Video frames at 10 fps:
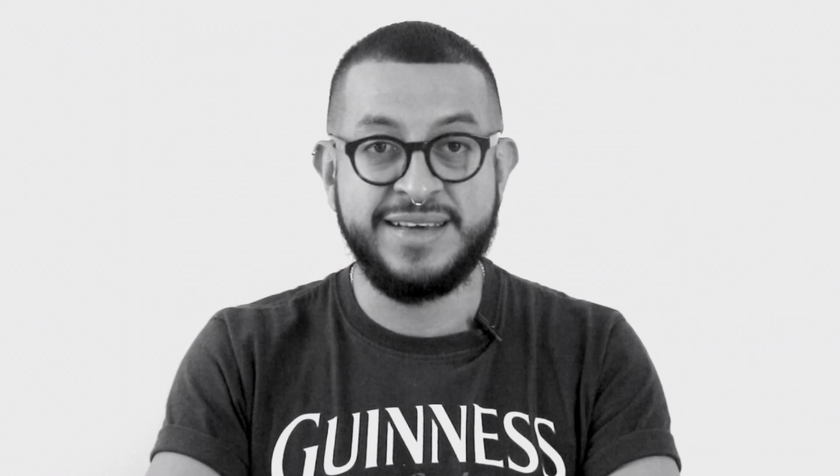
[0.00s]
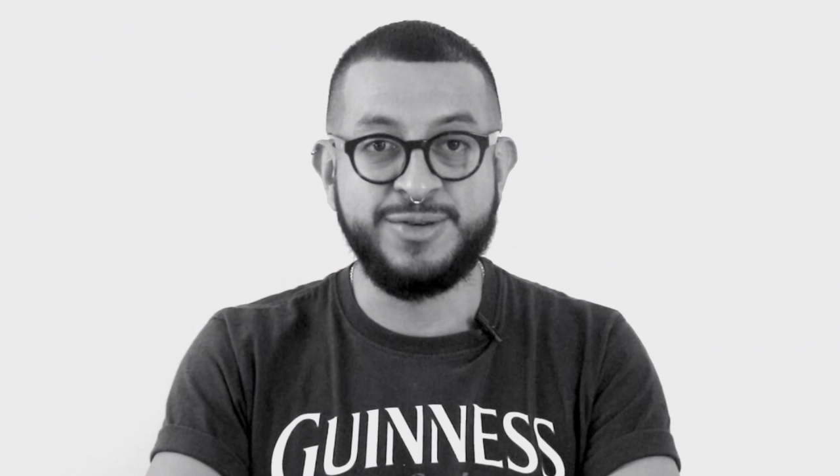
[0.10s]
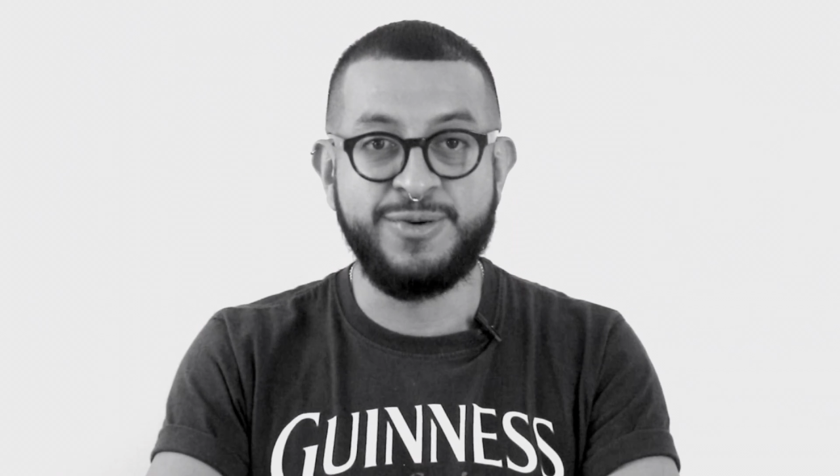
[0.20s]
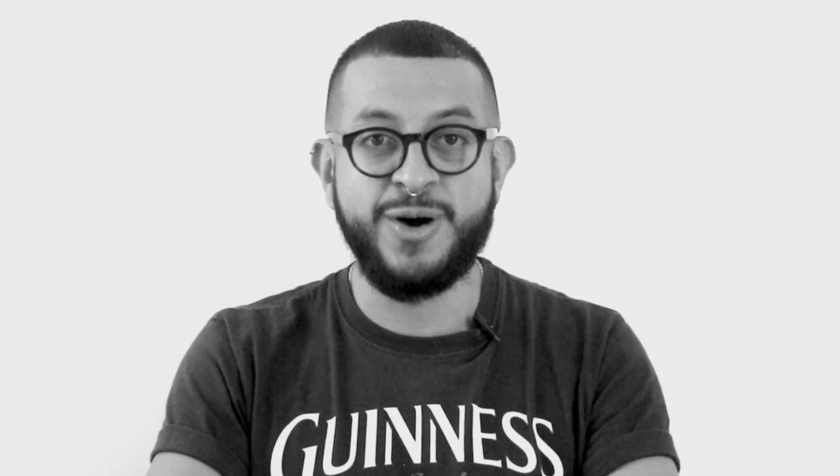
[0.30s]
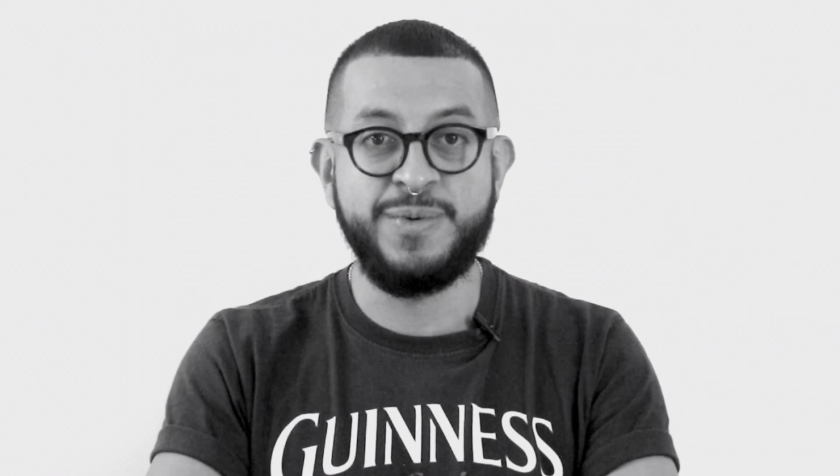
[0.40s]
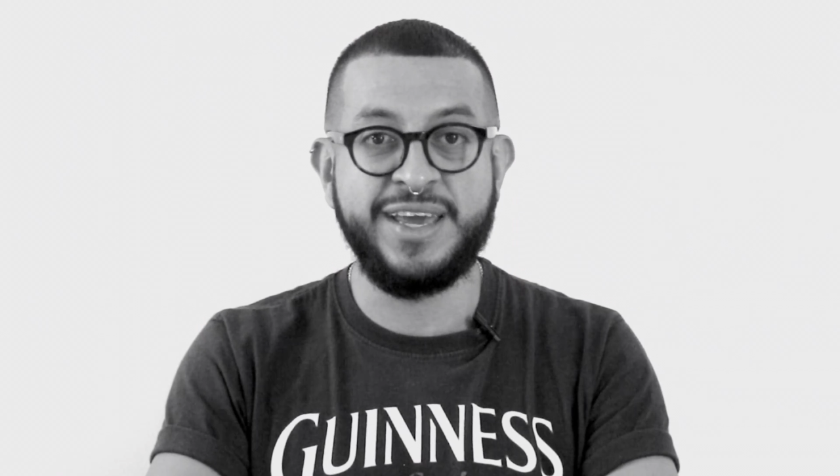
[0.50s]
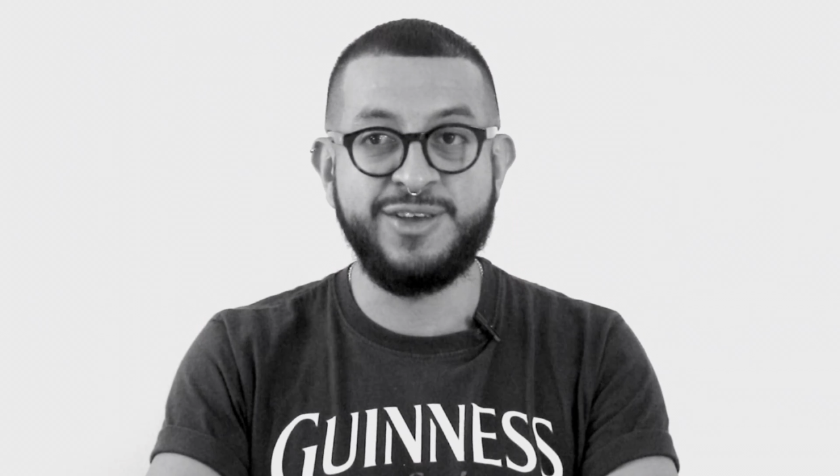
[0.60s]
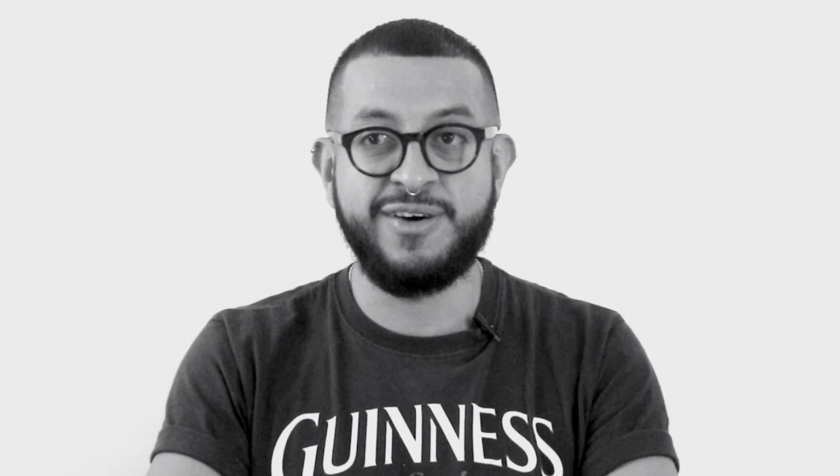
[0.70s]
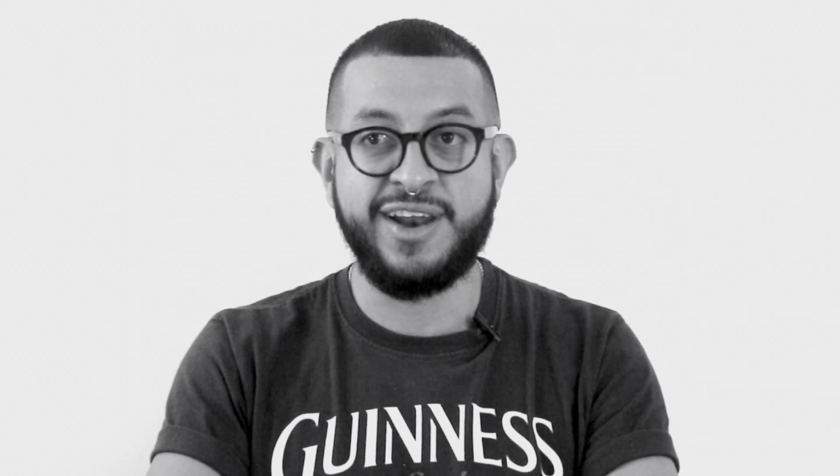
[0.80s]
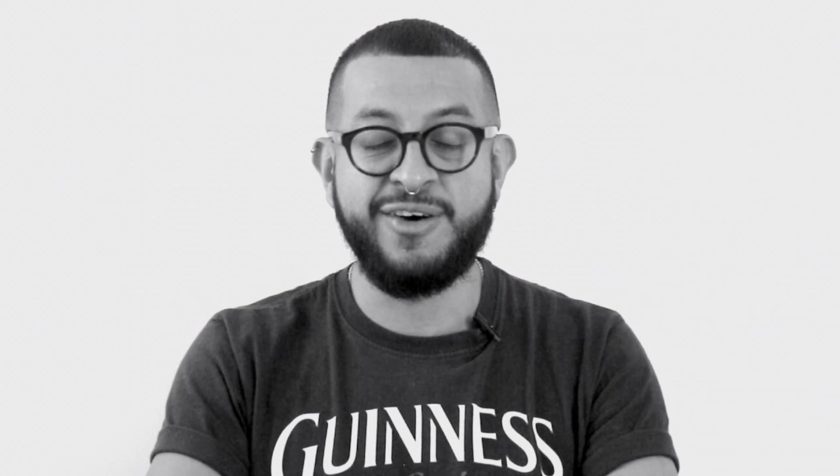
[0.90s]
Es un hobby que
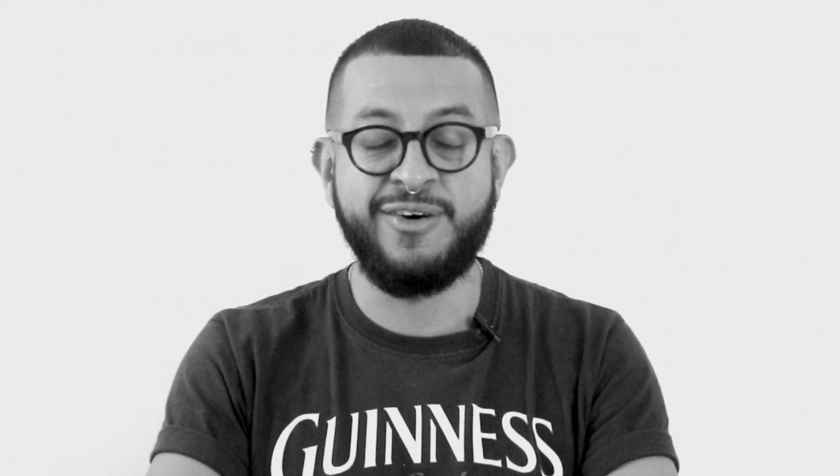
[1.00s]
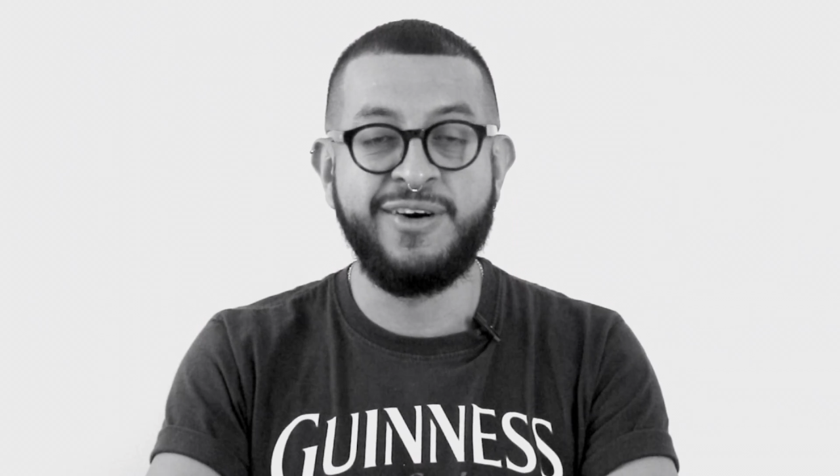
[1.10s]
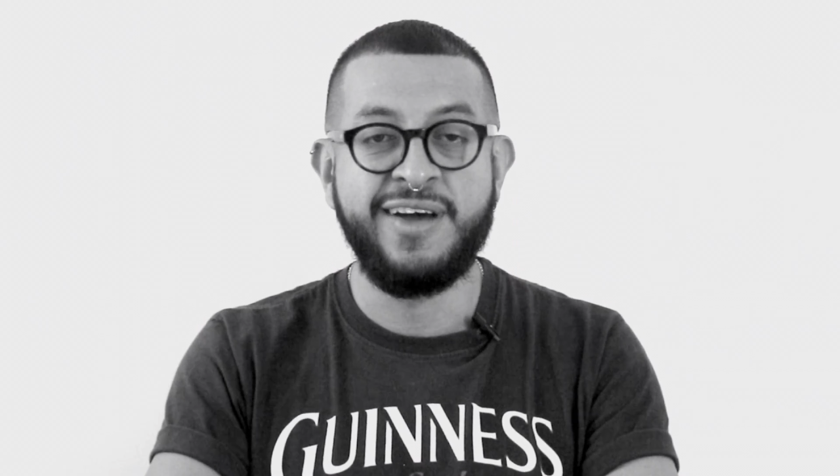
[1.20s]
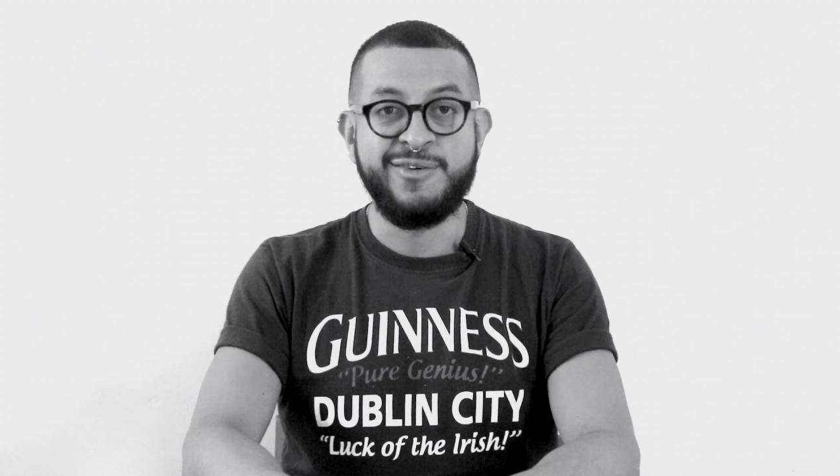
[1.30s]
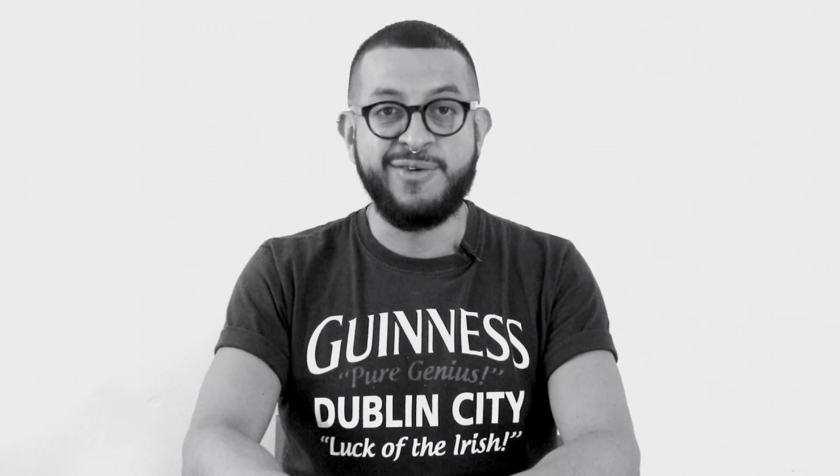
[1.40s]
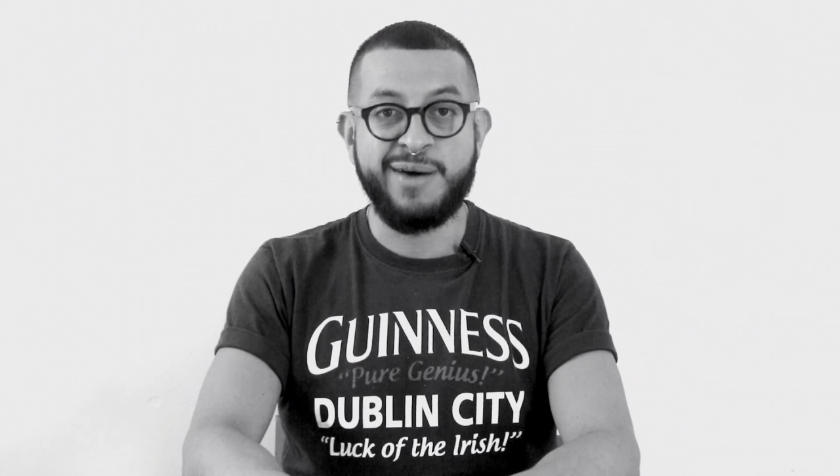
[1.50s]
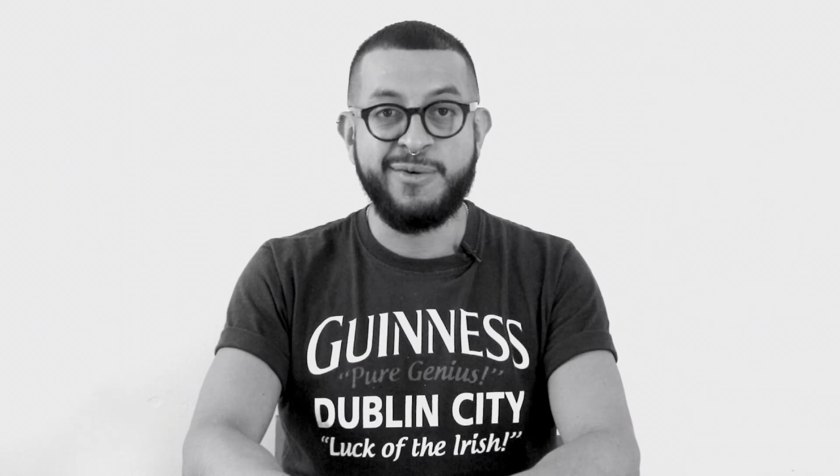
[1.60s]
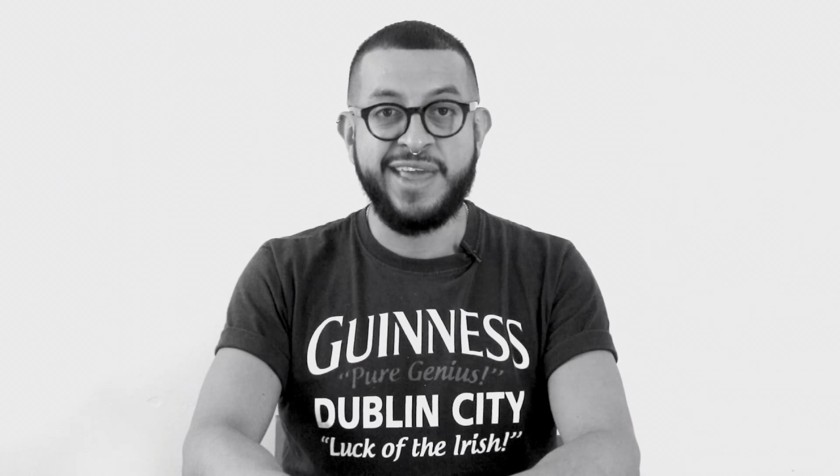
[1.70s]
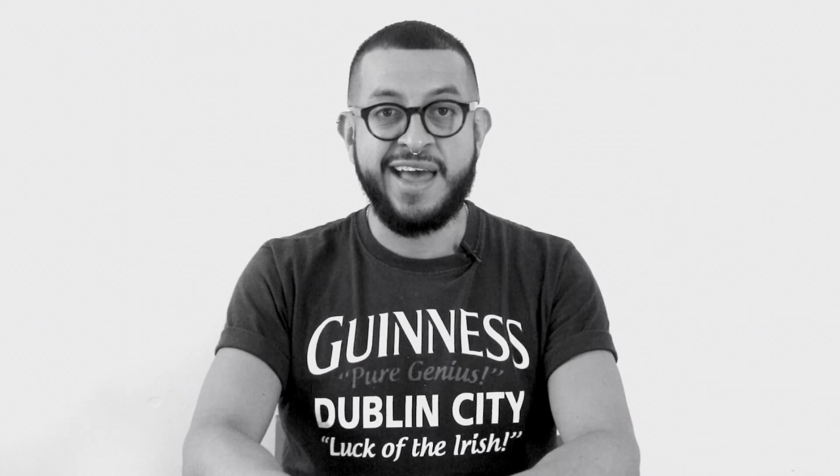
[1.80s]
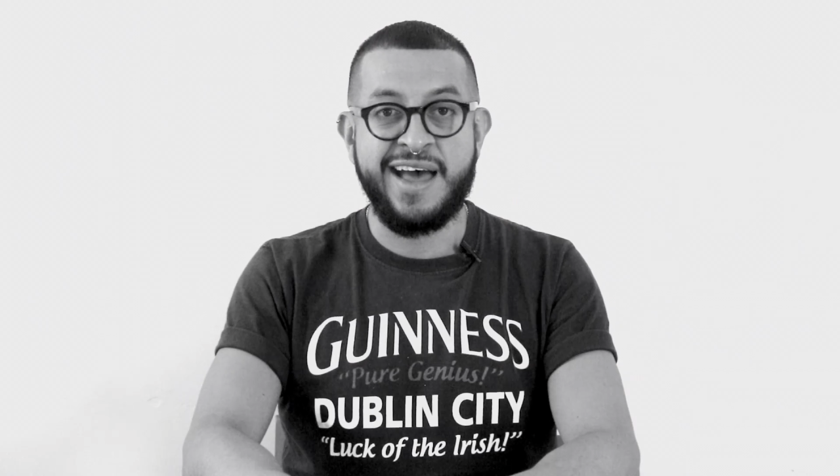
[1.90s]
yo creo nunca
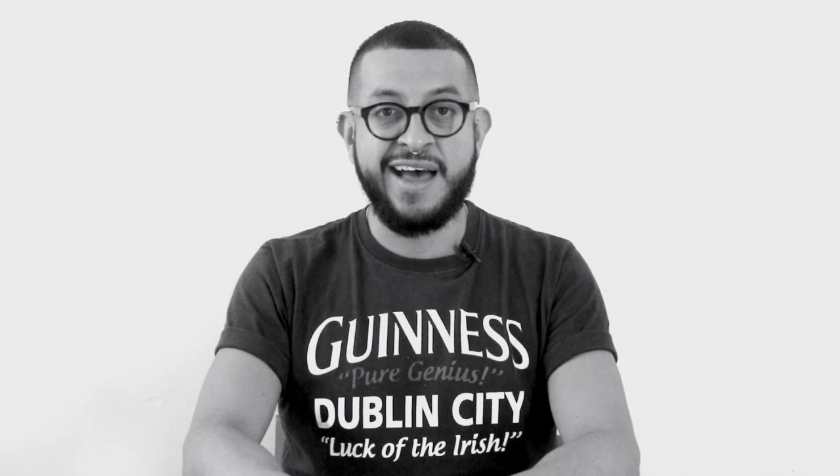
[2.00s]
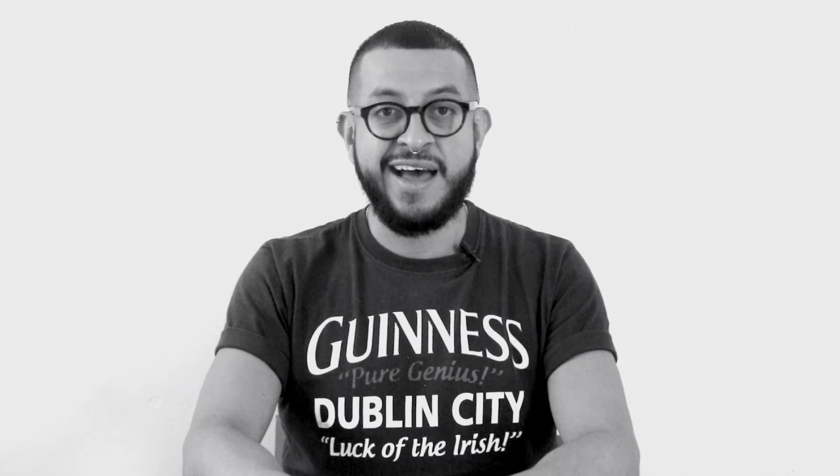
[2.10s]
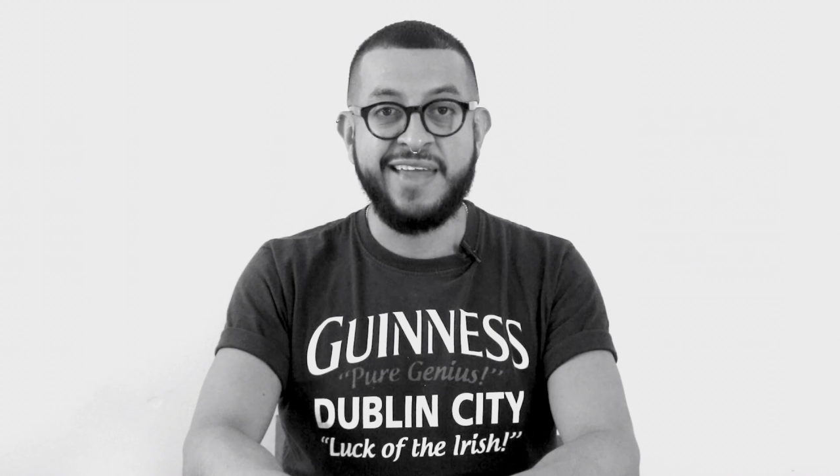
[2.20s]
voy a,